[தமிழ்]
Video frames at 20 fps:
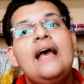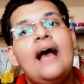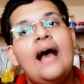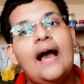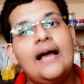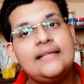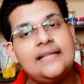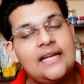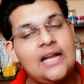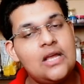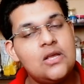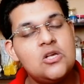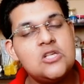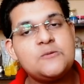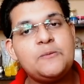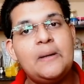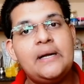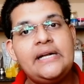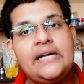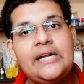அதெல்லாம் யூஸ்
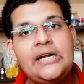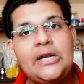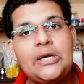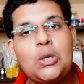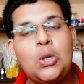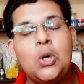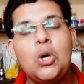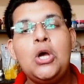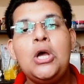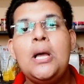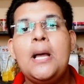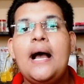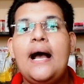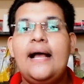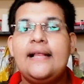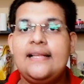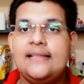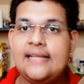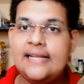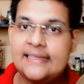பண்ணிட்டு இருக்கோம்
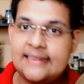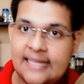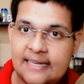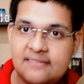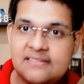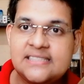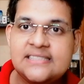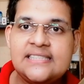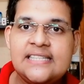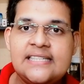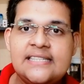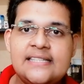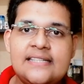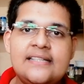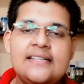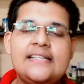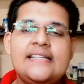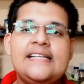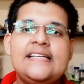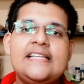அதெல்லாம் தவிர்த்துட்டு
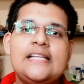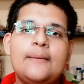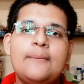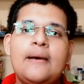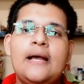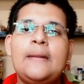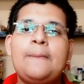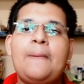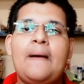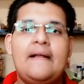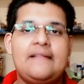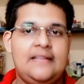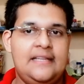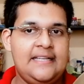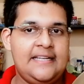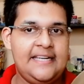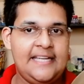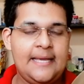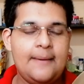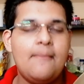இந்த மாதிரி
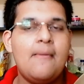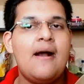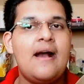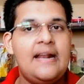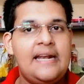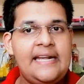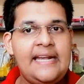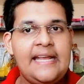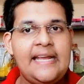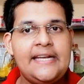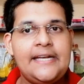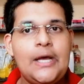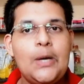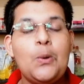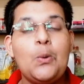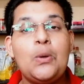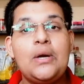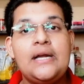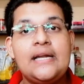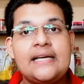பார்த்ததுக்கு நீங்கள் மாறினீங்கன்னா
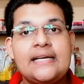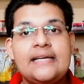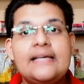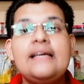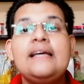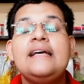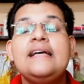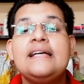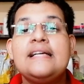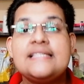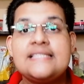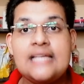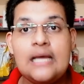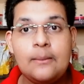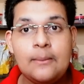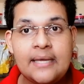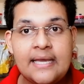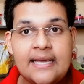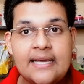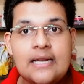உங்களுக்கு
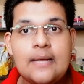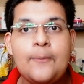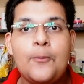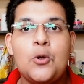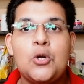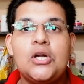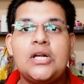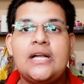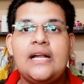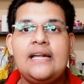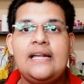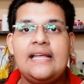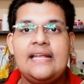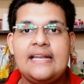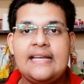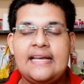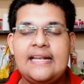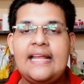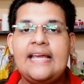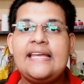சமைக்கிற பொருட்களில்
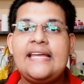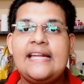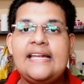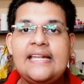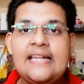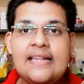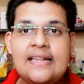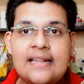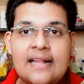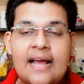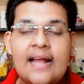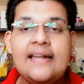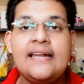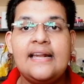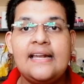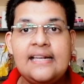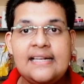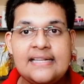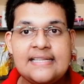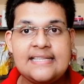இருக்கிற எல்லா
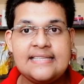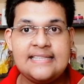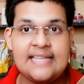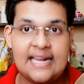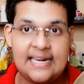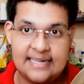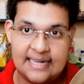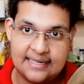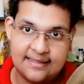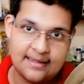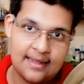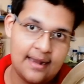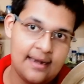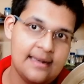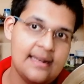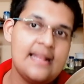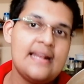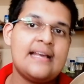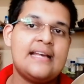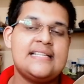நல்
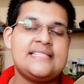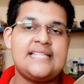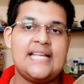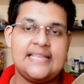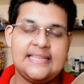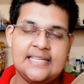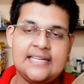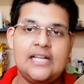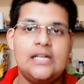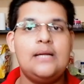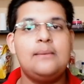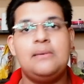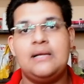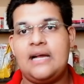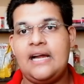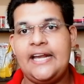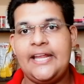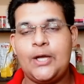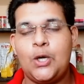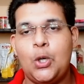நல்ல இருக்க சத்துக்களும்
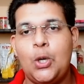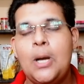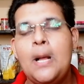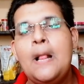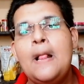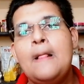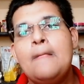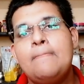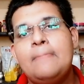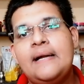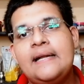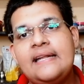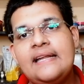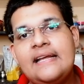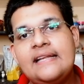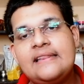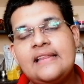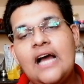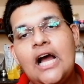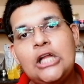நம்மளுக்கு கிடைக்கும் பட்
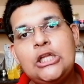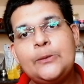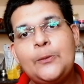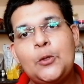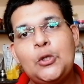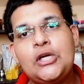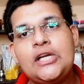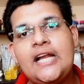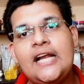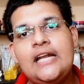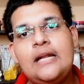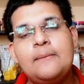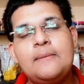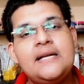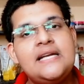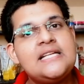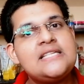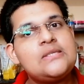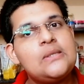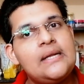தாது பொருட்கள்
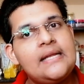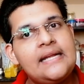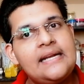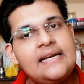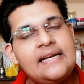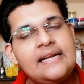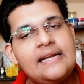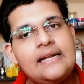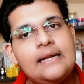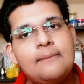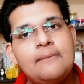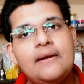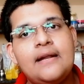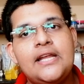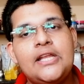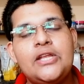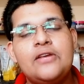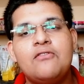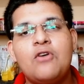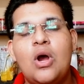அப்படின்னு சொல்கின்ற நம்ம
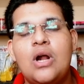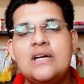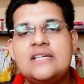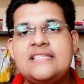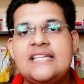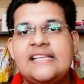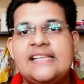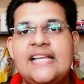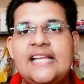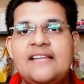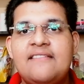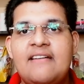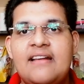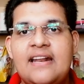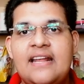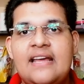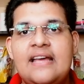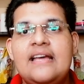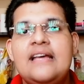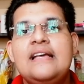நான்ஸ்டிக்லேருந்து வர
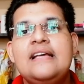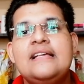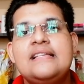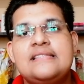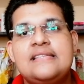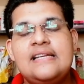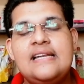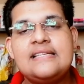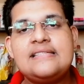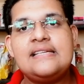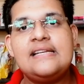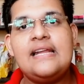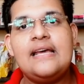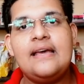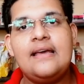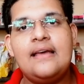சில சில